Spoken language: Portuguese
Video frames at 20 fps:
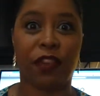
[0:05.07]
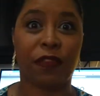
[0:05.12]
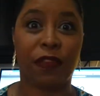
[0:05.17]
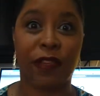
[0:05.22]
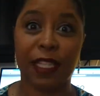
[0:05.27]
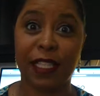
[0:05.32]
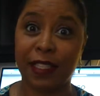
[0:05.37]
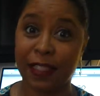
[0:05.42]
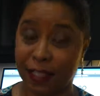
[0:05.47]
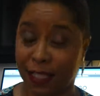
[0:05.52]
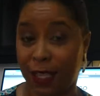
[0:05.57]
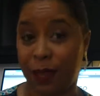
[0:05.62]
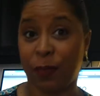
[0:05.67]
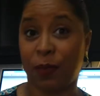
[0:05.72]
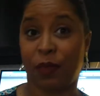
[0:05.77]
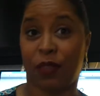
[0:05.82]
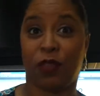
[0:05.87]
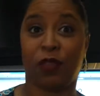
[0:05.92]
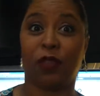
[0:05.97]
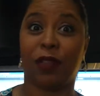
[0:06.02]
já faz
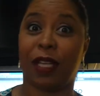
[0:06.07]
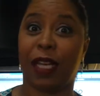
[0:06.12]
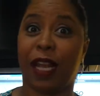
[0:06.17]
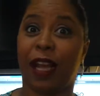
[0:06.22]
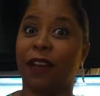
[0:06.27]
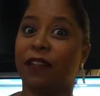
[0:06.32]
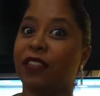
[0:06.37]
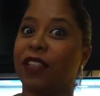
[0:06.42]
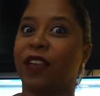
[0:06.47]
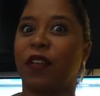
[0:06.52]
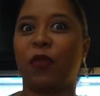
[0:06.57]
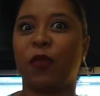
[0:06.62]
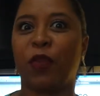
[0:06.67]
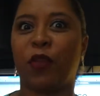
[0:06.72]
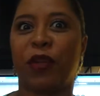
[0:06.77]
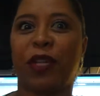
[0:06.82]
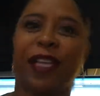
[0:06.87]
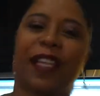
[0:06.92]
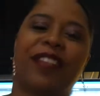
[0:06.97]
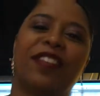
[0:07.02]
tempo que eu não gravo, tava
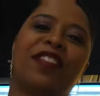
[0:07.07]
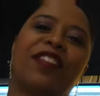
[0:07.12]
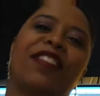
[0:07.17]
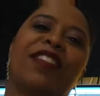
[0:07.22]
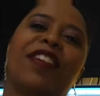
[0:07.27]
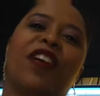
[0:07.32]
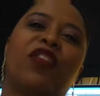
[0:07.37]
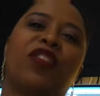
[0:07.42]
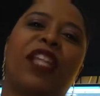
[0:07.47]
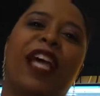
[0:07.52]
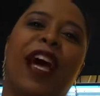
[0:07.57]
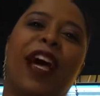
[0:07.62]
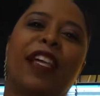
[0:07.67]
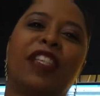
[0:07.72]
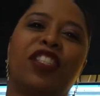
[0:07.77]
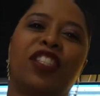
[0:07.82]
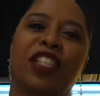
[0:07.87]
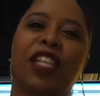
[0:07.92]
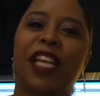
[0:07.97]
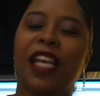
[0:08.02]
morrendo de
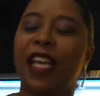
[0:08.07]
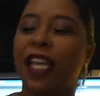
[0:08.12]
saudade